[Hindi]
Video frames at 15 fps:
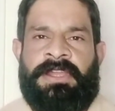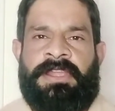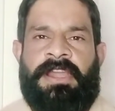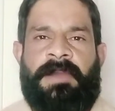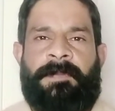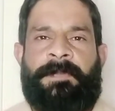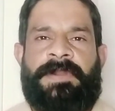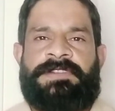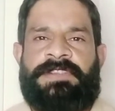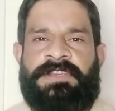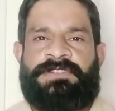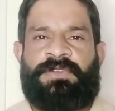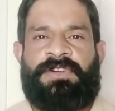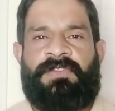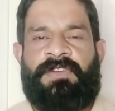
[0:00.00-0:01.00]
कि अपर
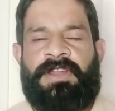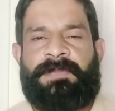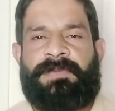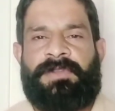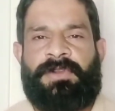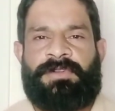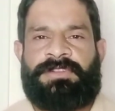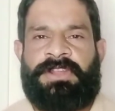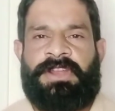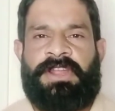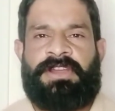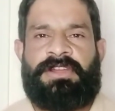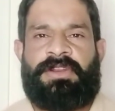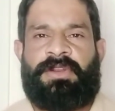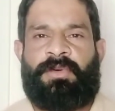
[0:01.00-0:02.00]
चेस्ट तो डेवलप नहीं होती
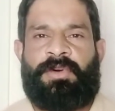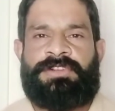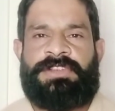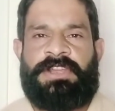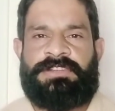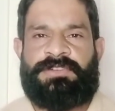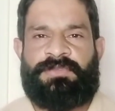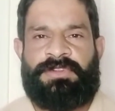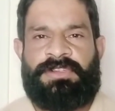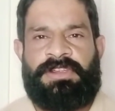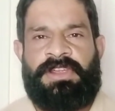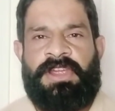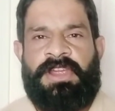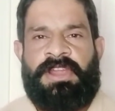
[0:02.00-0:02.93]
लेकिन लोअर चेस्ट उनकी